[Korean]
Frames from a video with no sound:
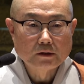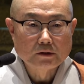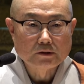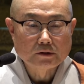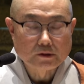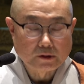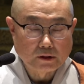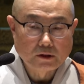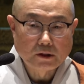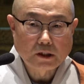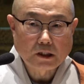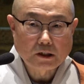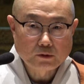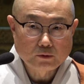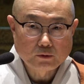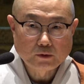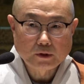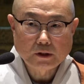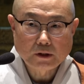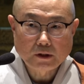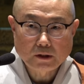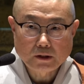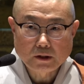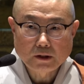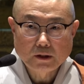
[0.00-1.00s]

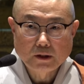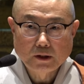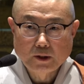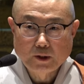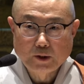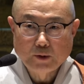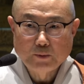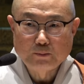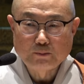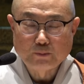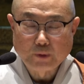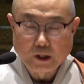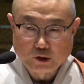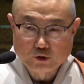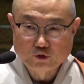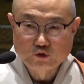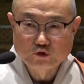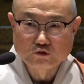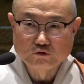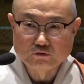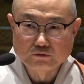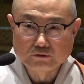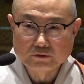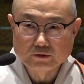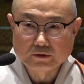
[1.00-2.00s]
설날과
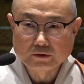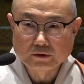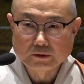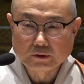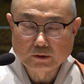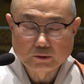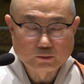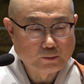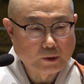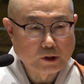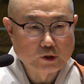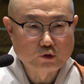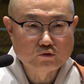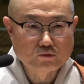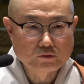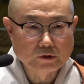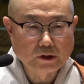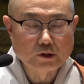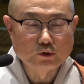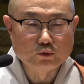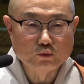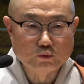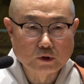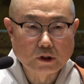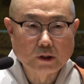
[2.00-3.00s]
백중이
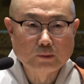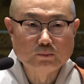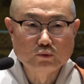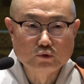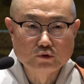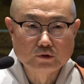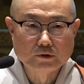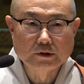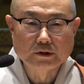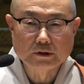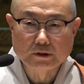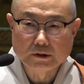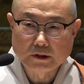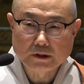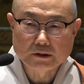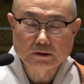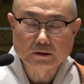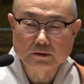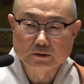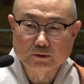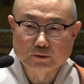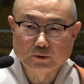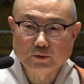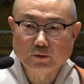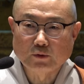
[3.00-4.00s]
아니 우란분절이라
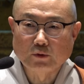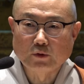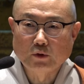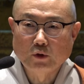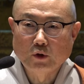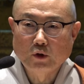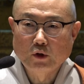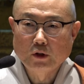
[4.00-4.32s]
그러죠.